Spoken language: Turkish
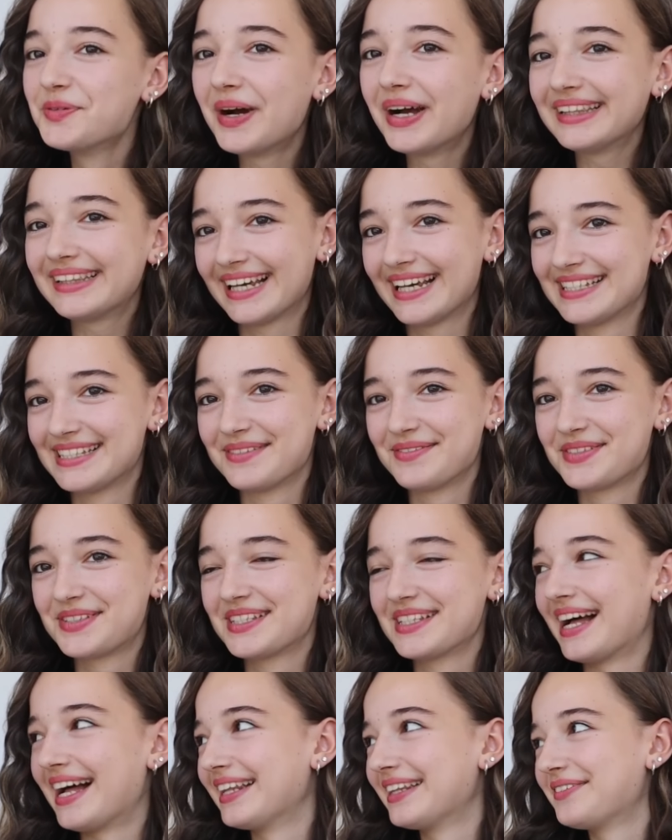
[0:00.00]
ben teyzem
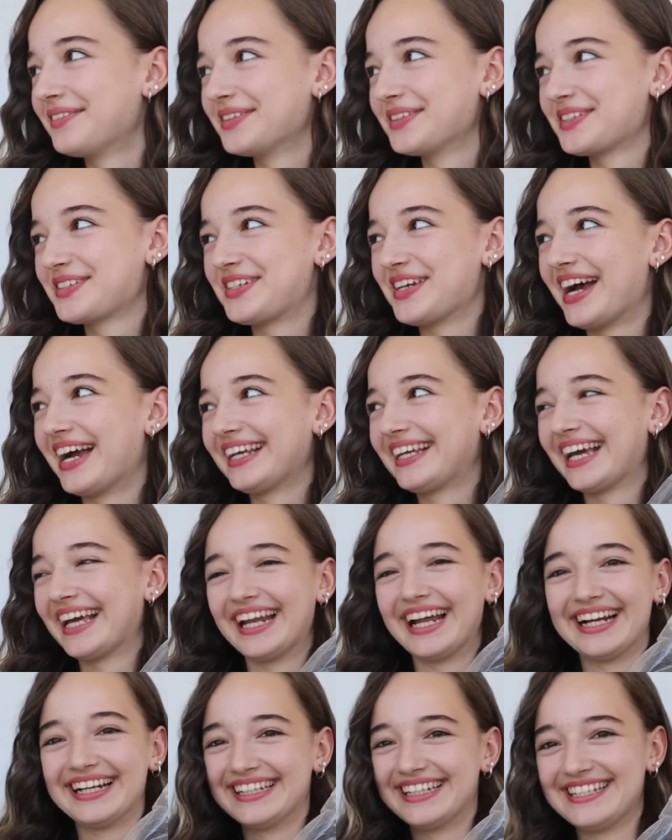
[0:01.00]
için aldım. O da şu an
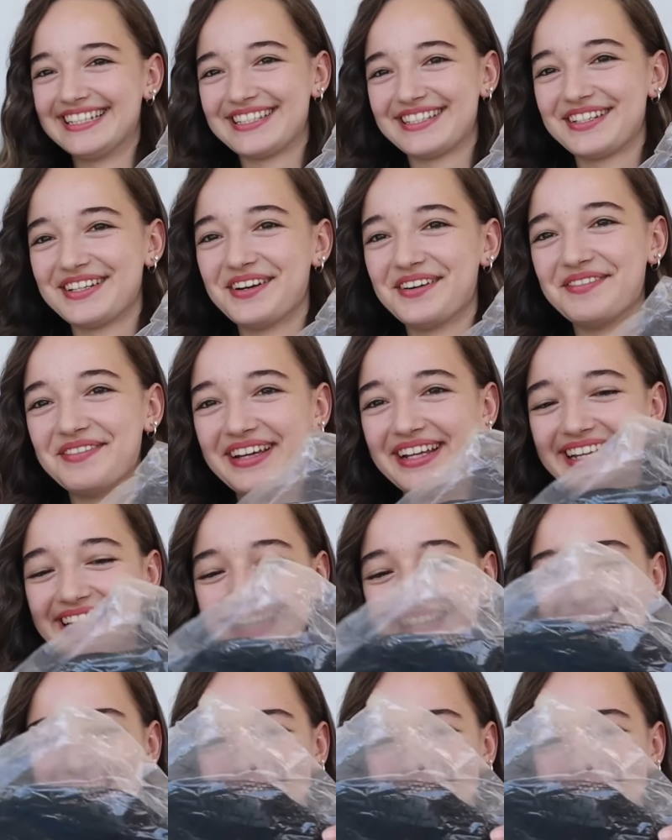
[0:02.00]
kenardan izliyor beni.